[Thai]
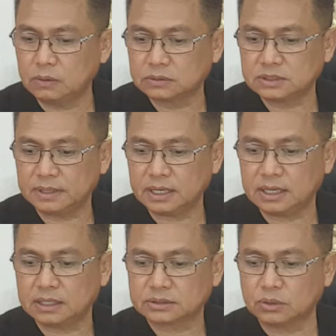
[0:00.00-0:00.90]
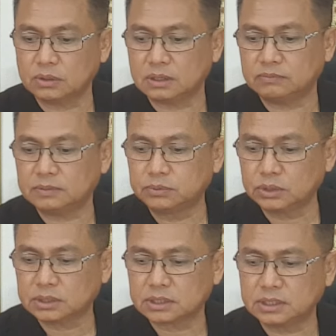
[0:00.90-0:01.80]
2565 ตรงกับวัน
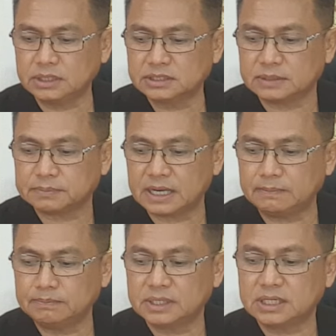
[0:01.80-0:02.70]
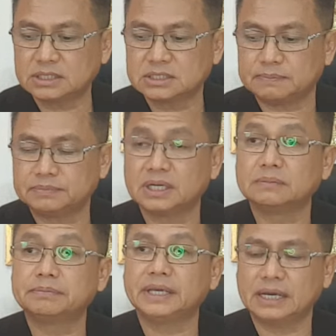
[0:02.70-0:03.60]
พุธขึ้น 10ค่ำเดือน
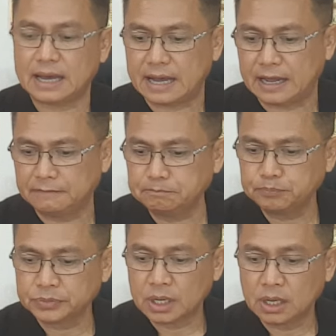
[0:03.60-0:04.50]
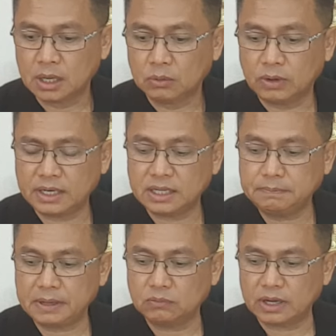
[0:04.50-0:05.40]
11 ปีขาน วัน
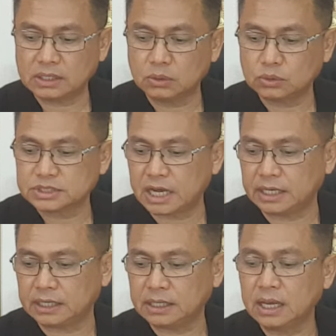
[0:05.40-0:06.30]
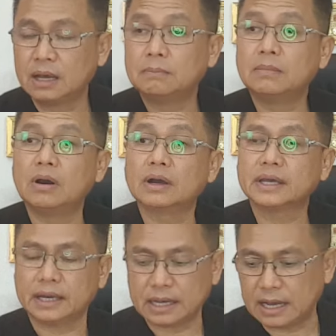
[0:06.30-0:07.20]
นี้เป็นวันธงชัยเหมาะ
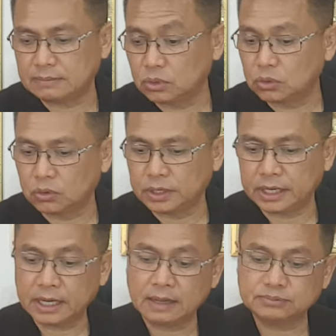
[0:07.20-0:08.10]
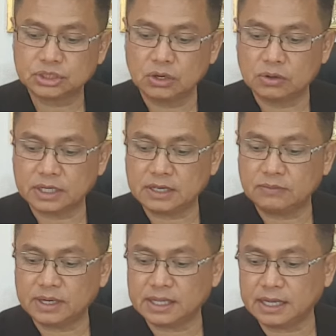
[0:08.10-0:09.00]
แก่การมงคลนะครับโฉลกดี
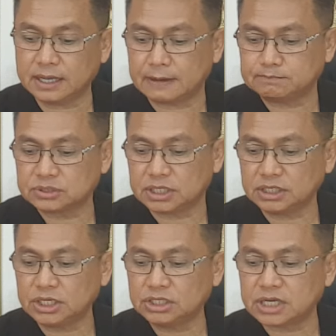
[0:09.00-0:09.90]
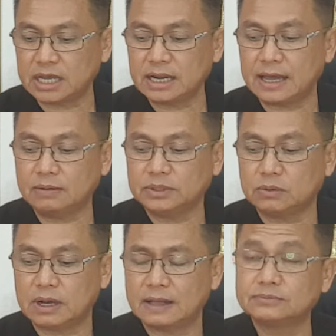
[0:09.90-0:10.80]
วันนี้กับสีที่ใช้แล้ว
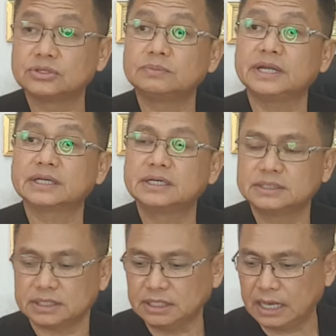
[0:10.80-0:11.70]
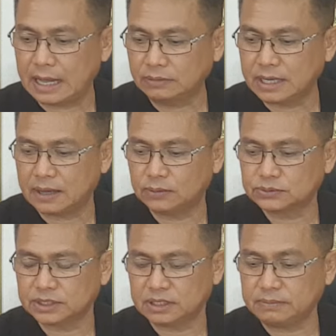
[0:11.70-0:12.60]
มีความสำเร็จคือสีขาวเทา
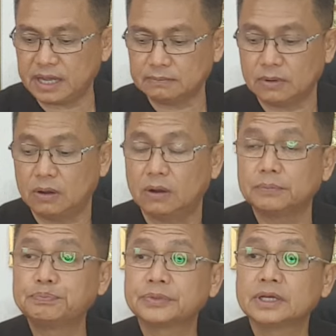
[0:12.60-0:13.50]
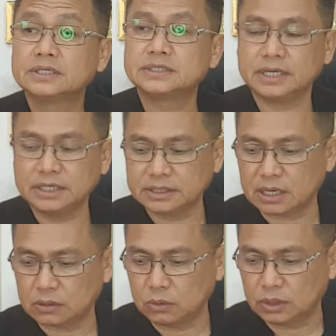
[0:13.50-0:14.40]
สีเมฆหมอกสี
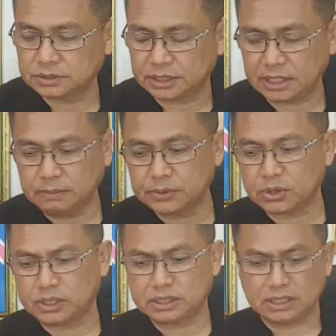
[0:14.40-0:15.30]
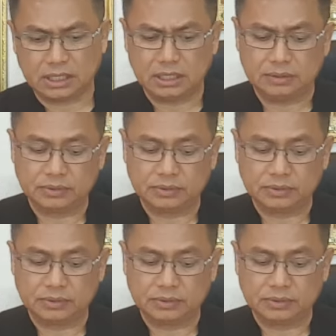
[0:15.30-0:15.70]
ตะกั่วสีบรอนเงิน